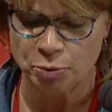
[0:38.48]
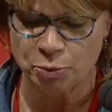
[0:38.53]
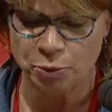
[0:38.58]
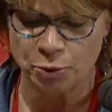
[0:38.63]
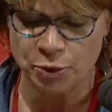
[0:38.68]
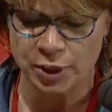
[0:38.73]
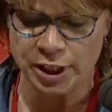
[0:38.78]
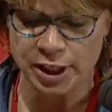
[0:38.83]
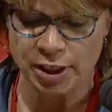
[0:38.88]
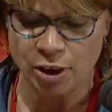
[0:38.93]

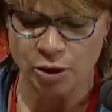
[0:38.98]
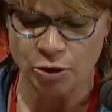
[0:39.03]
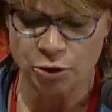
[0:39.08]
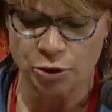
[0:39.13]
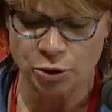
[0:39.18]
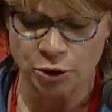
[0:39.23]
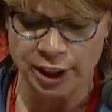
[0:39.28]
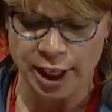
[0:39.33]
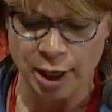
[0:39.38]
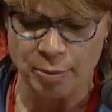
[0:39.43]
puis en
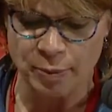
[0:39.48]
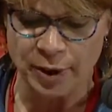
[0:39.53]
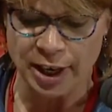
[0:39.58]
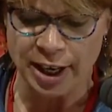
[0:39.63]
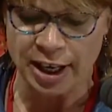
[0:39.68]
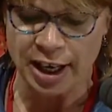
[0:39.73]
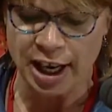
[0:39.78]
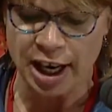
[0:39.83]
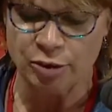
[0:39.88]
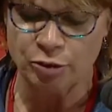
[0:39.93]
cours
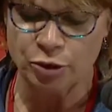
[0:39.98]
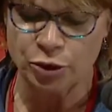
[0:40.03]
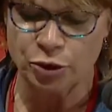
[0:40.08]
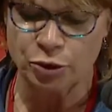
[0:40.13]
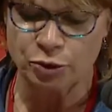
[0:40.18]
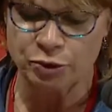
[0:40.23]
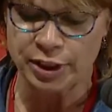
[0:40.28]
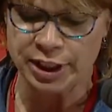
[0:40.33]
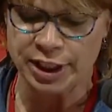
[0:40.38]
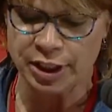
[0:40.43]
d'appel avant
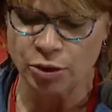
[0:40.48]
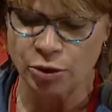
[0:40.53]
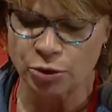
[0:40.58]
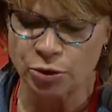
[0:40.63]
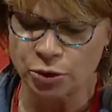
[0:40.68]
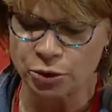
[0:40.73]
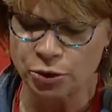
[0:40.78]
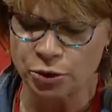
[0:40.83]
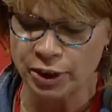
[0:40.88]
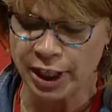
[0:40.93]
de finir en
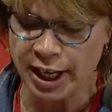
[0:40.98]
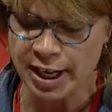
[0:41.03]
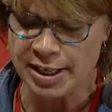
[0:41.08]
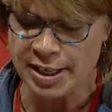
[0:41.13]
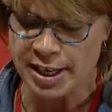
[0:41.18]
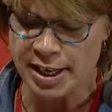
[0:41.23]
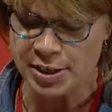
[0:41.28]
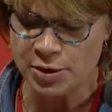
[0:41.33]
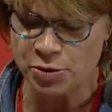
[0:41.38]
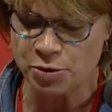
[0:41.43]
cours de
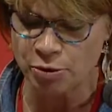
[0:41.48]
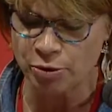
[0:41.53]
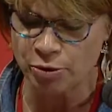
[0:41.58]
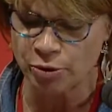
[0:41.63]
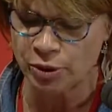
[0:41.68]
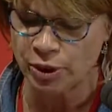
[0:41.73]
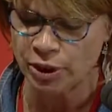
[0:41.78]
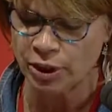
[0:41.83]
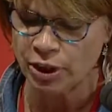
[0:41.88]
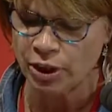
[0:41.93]

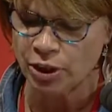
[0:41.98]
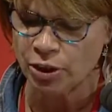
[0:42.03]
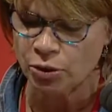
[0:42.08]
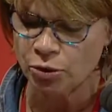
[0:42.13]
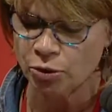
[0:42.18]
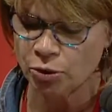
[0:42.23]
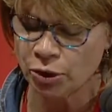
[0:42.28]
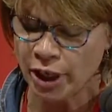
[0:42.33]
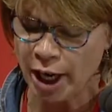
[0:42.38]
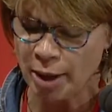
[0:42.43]
cassation,
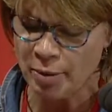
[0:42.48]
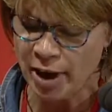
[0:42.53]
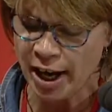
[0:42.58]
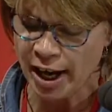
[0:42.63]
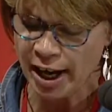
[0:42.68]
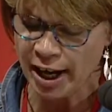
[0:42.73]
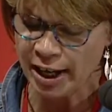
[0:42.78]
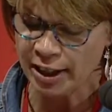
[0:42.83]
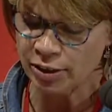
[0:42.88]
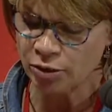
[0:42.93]
nos
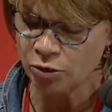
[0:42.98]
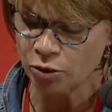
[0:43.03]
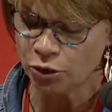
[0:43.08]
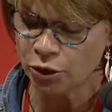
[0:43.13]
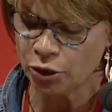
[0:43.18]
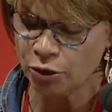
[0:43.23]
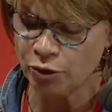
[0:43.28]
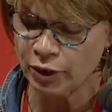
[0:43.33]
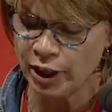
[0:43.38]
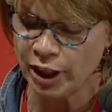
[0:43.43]
camarades ont
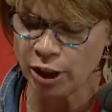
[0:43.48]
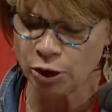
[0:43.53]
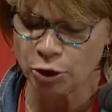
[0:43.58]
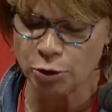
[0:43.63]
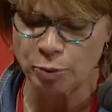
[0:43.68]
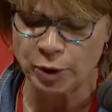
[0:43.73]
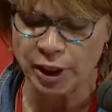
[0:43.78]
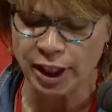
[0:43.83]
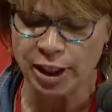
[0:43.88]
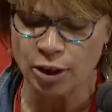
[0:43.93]
enfin
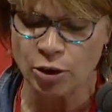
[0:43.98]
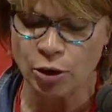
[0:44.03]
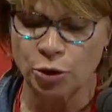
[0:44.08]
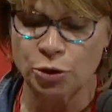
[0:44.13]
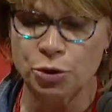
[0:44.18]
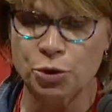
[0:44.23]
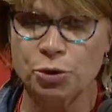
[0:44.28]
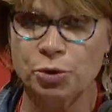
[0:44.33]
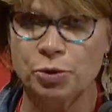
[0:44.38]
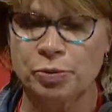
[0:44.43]
récupéré leur
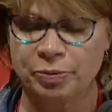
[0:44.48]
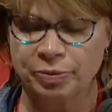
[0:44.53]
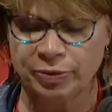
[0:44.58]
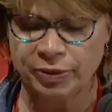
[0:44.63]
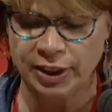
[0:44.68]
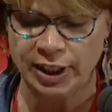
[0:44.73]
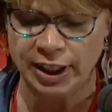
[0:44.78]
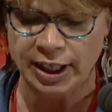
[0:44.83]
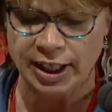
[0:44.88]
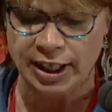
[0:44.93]
dû.
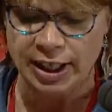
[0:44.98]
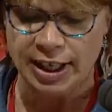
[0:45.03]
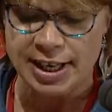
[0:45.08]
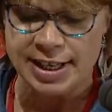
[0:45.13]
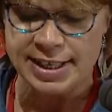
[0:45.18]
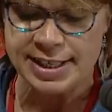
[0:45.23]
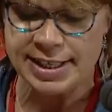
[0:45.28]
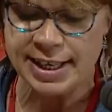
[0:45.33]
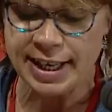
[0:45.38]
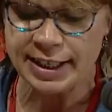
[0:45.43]

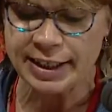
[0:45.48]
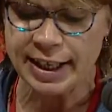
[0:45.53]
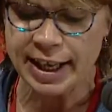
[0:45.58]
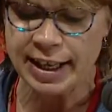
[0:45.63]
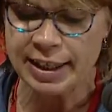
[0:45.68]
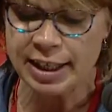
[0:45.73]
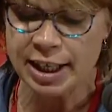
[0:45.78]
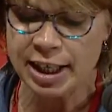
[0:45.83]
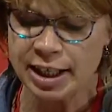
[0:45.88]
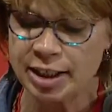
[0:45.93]
Cette
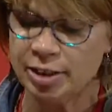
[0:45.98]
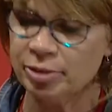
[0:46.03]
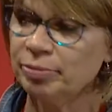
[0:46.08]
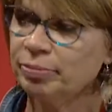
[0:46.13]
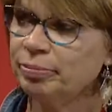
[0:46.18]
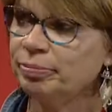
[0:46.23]
année,